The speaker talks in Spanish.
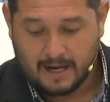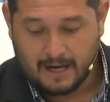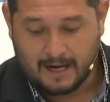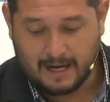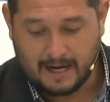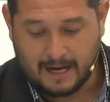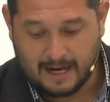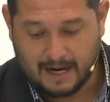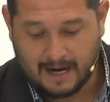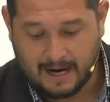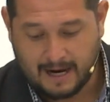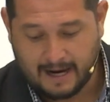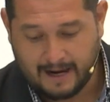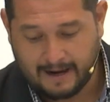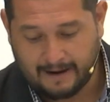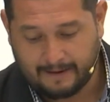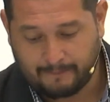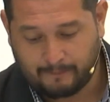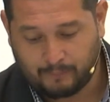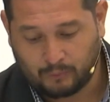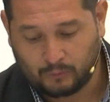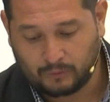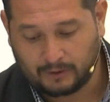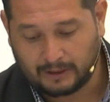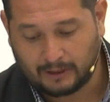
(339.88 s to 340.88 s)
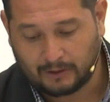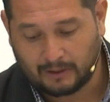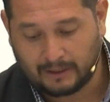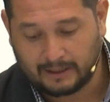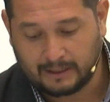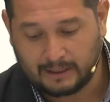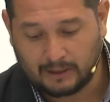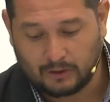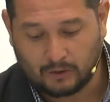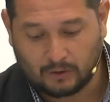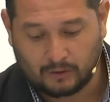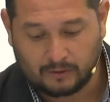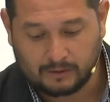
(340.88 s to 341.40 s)
Eh, puntero
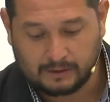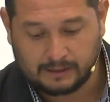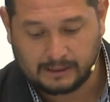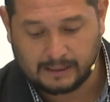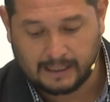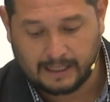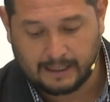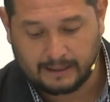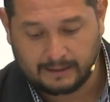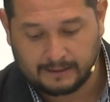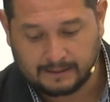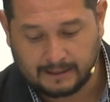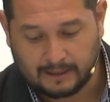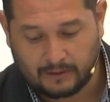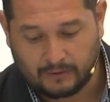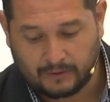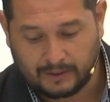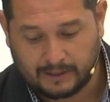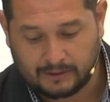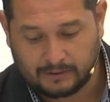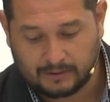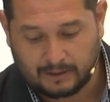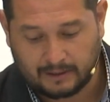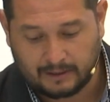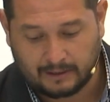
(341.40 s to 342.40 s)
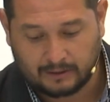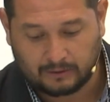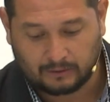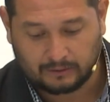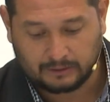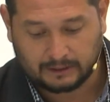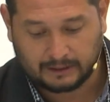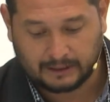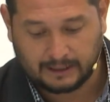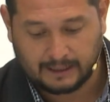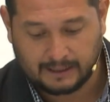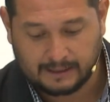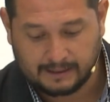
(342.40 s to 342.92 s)
Andino con 6, San Lorenzo de Alem con
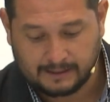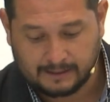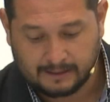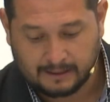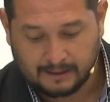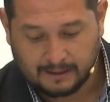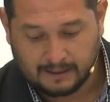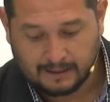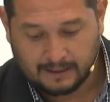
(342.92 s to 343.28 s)
3.